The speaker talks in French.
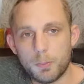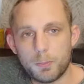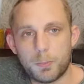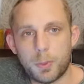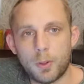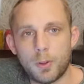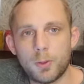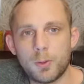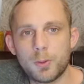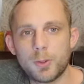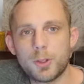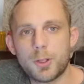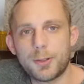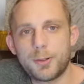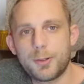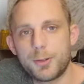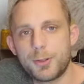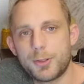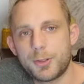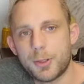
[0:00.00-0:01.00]
Bonjour à
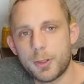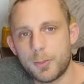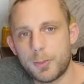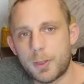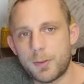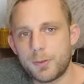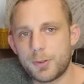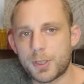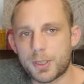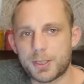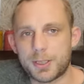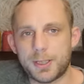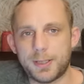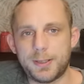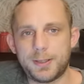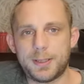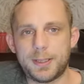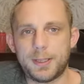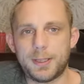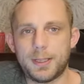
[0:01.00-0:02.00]
tous, euh, bienvenue sur la
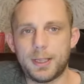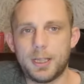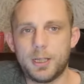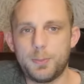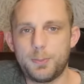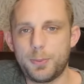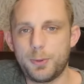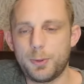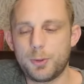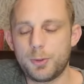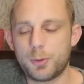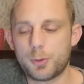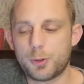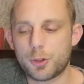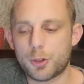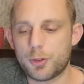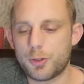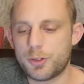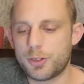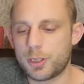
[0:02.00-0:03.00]
chaîne T-Help. Donc
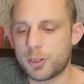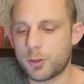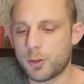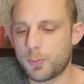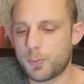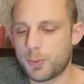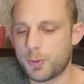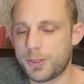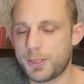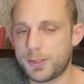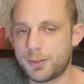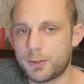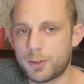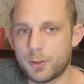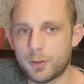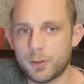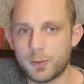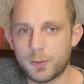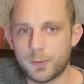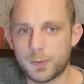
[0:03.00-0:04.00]
aujourd'hui, j'ai une petite
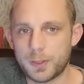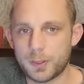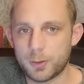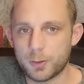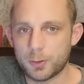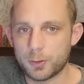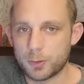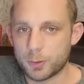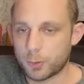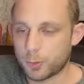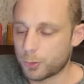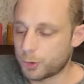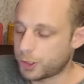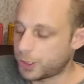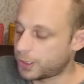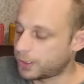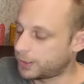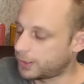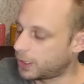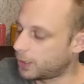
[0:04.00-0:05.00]
euh, vidéo sur nos
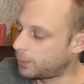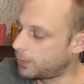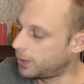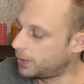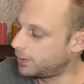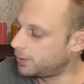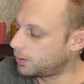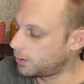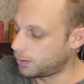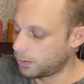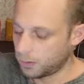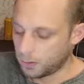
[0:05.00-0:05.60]
chères tablettes.